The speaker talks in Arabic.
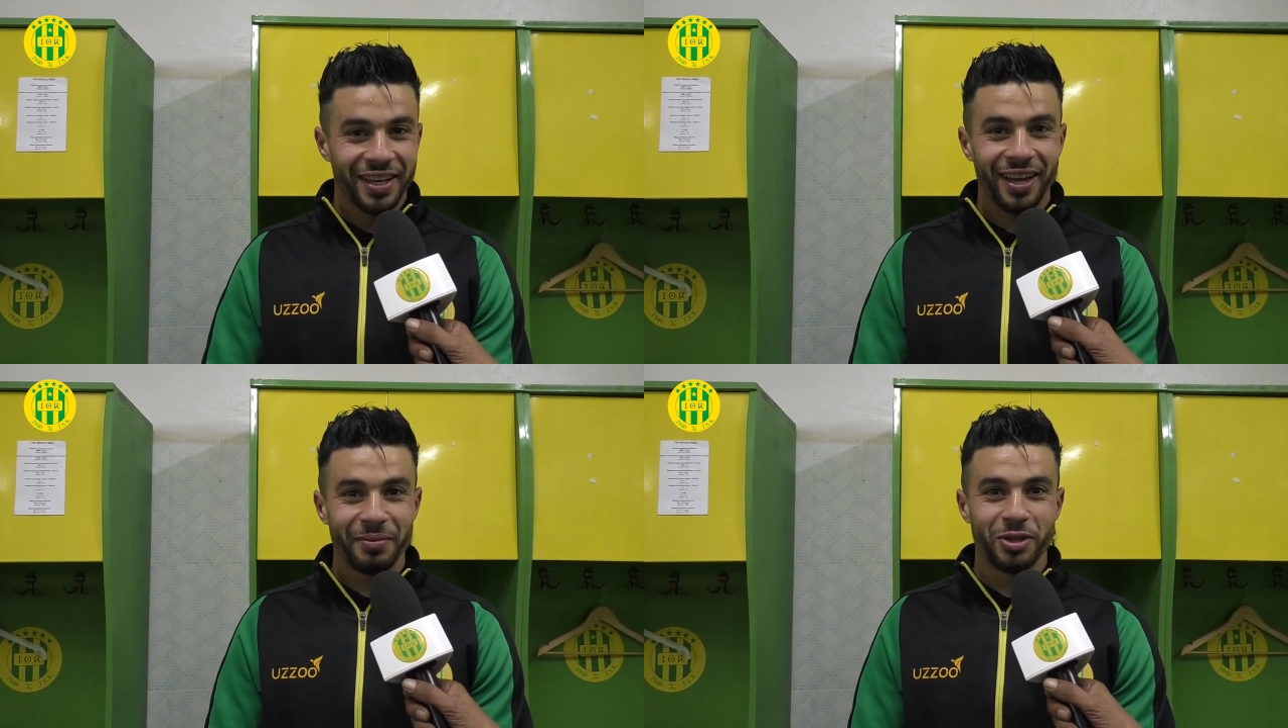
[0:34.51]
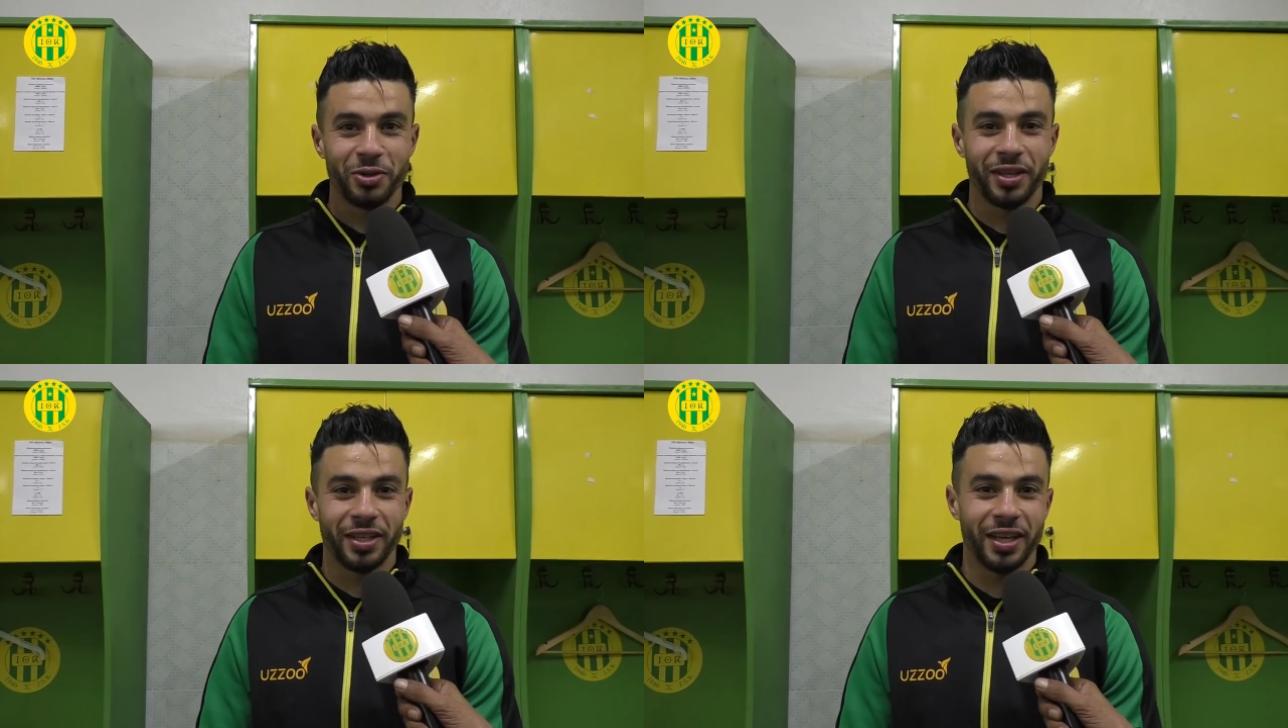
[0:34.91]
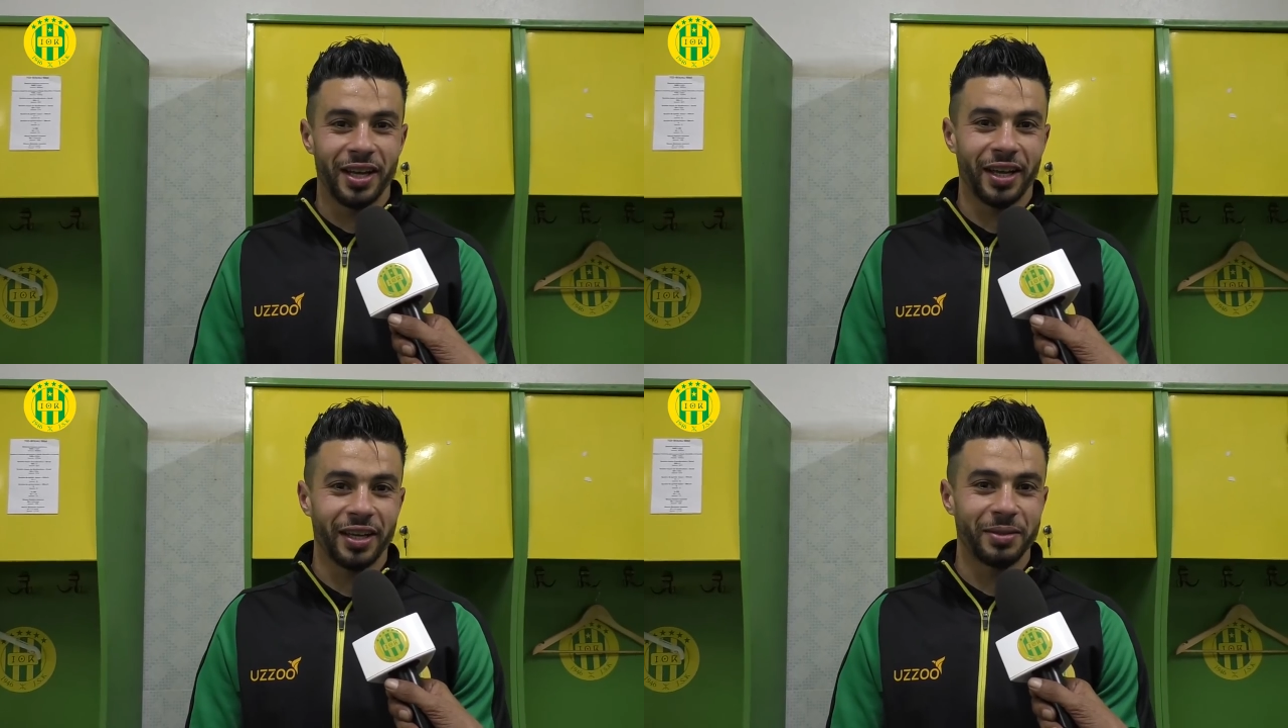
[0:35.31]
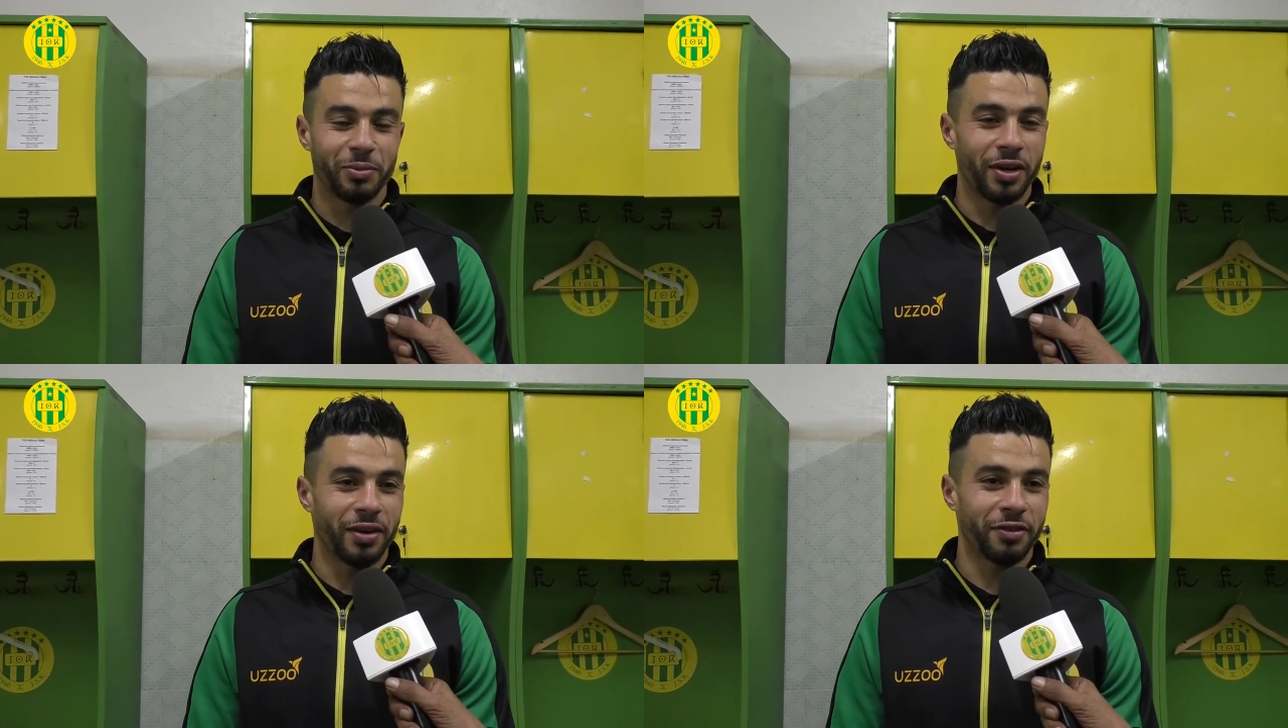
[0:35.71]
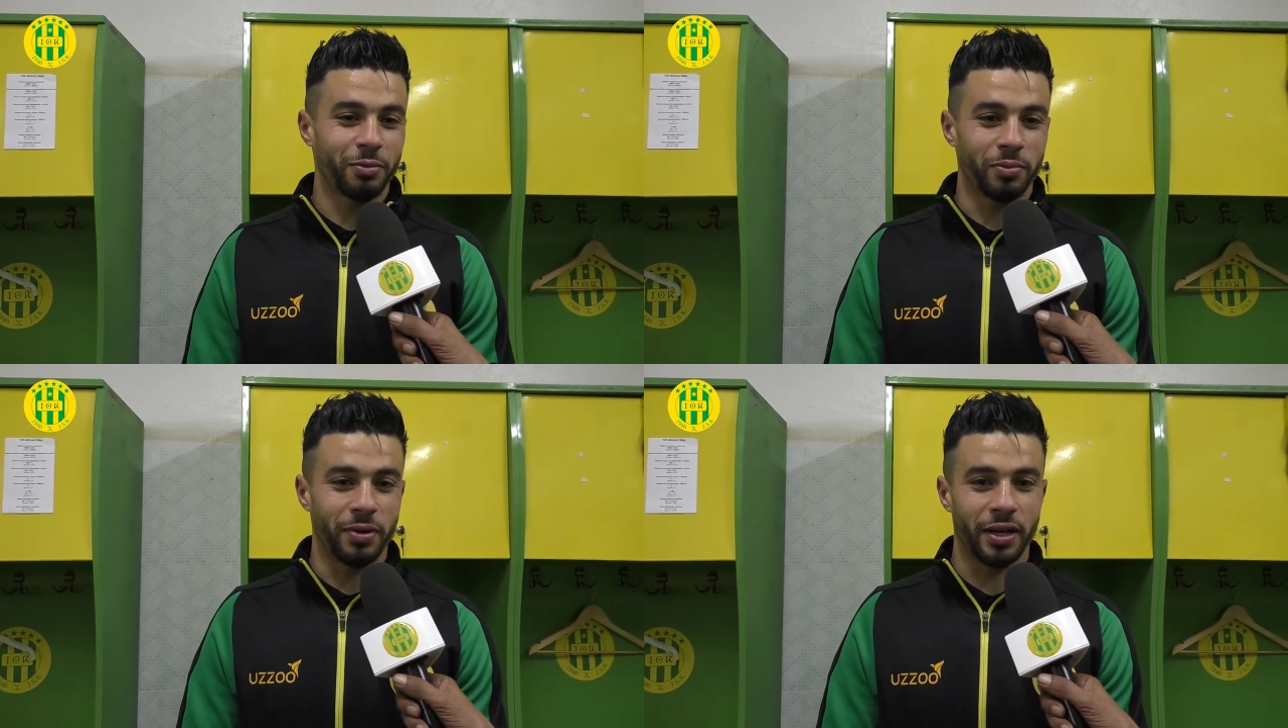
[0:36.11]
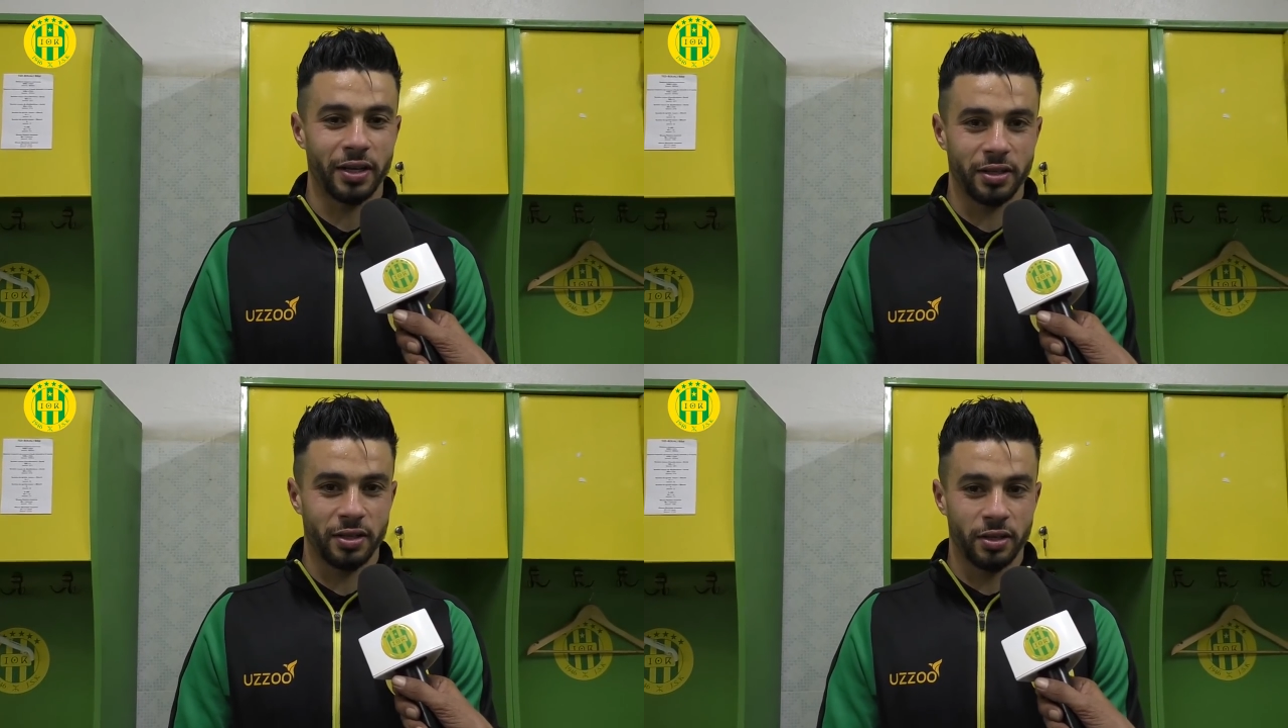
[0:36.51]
على المجهودات كاع اللي قدموها في المباراه